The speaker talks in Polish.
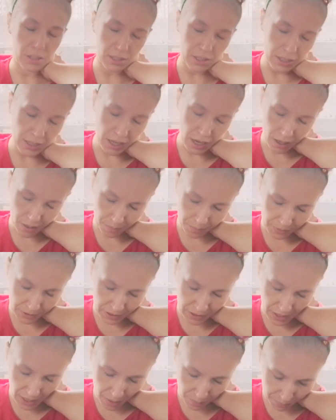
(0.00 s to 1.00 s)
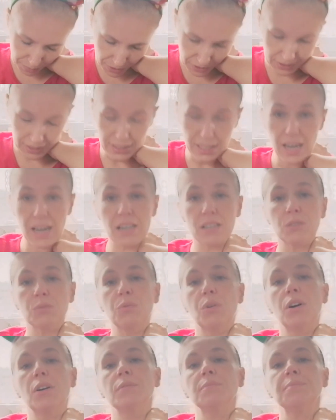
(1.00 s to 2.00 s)
gra, drapie, te
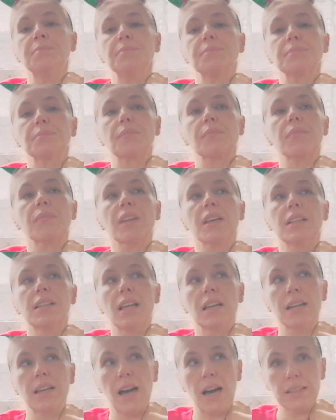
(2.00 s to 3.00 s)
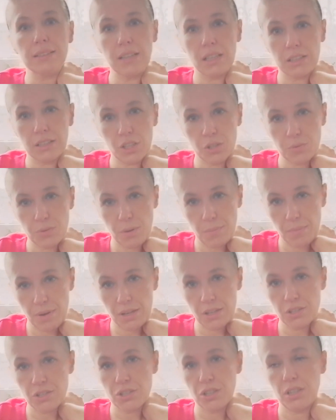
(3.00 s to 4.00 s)
gardło, ten katar też mnie
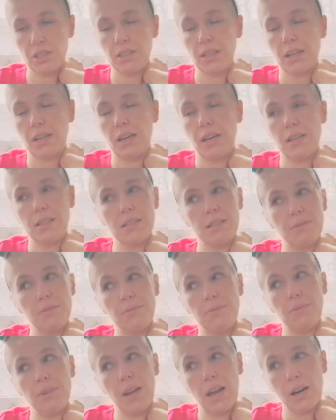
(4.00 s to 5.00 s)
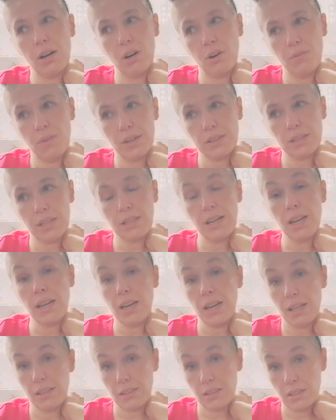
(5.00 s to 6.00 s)
męczy i taka jestem flakowata,
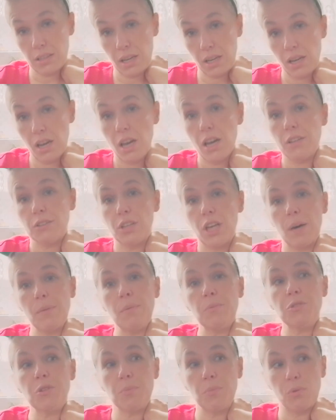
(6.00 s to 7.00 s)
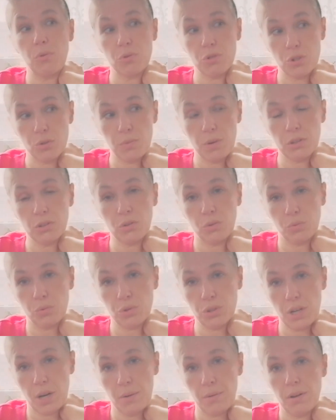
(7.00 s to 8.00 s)
najchętniej to ja bym się położyła do
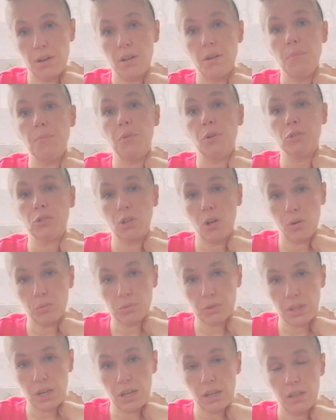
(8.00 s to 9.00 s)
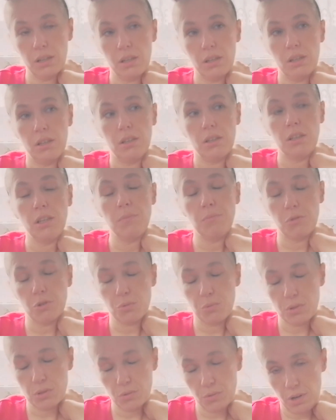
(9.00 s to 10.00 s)
łóżka, pod kołdrę i
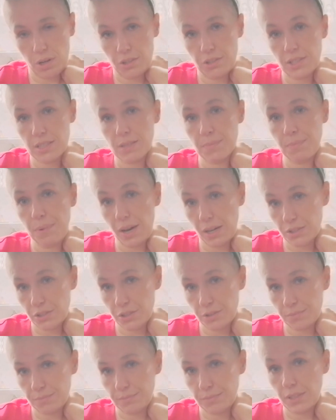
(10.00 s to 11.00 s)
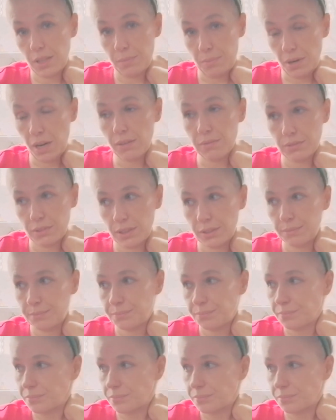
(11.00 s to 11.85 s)
poszła, słuchajcie, spać, naprawdę,